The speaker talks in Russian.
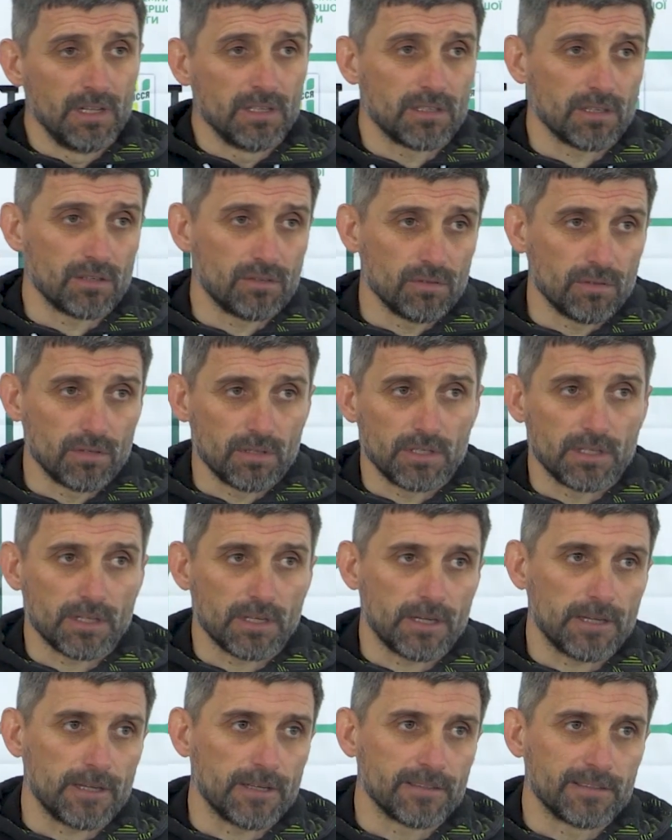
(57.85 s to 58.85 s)
такое
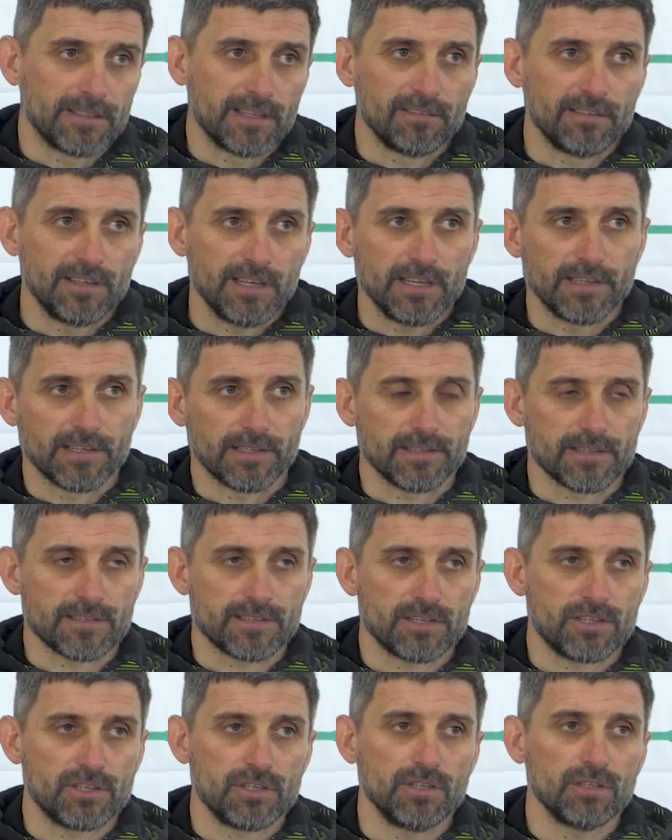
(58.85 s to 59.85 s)
э, давление на
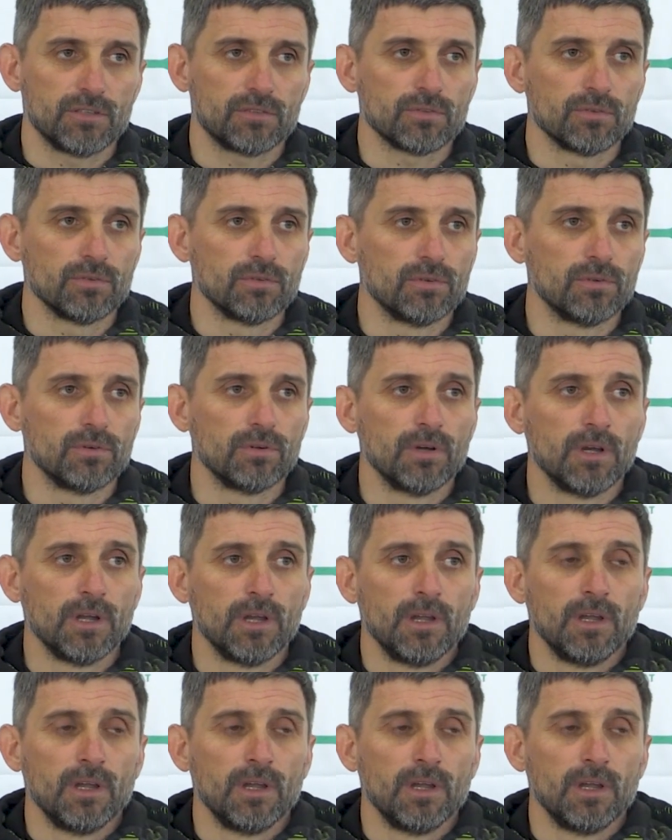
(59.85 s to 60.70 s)
защиту,